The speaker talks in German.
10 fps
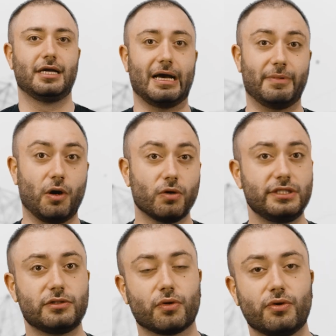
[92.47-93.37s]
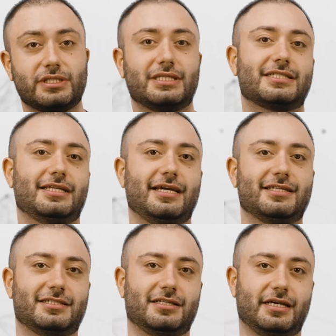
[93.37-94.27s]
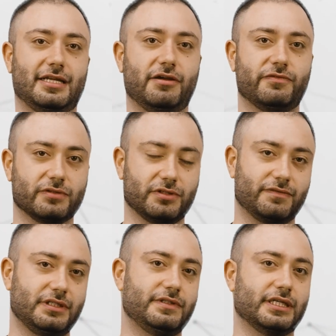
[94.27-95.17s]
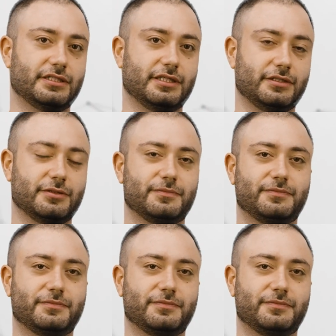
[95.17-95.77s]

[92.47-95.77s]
Aber auch die Größe des Leiters hat einen Einfluss auf den Widerstand.